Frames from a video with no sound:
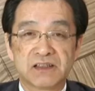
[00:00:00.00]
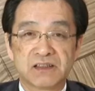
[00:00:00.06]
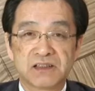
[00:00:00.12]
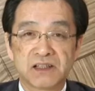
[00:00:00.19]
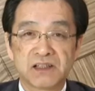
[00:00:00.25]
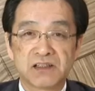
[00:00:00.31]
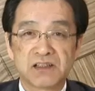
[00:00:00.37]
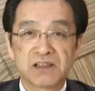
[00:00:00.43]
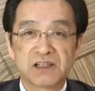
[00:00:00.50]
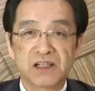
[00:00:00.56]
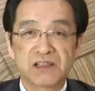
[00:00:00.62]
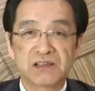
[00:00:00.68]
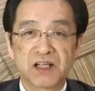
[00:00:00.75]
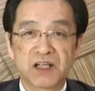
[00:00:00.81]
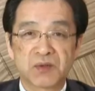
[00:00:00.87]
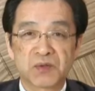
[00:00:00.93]
政治
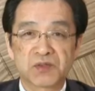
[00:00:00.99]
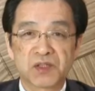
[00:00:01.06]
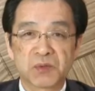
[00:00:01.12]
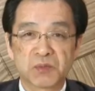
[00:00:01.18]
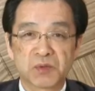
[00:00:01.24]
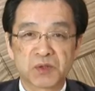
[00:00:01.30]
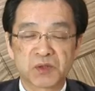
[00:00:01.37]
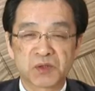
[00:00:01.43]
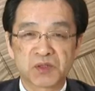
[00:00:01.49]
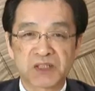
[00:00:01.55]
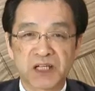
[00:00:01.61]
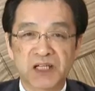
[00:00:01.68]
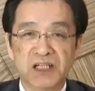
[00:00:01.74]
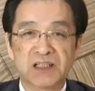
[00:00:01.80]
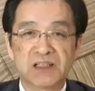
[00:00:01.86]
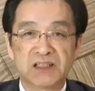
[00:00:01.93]
経済を専門とし
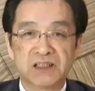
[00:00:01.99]
た